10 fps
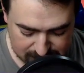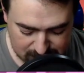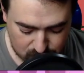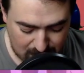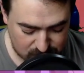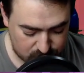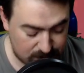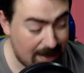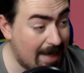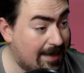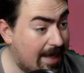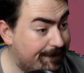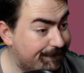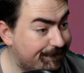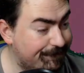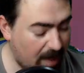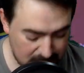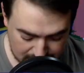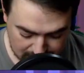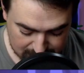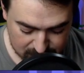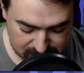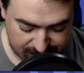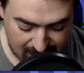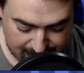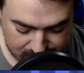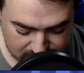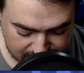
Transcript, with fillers: situation, niente Non si fa, non si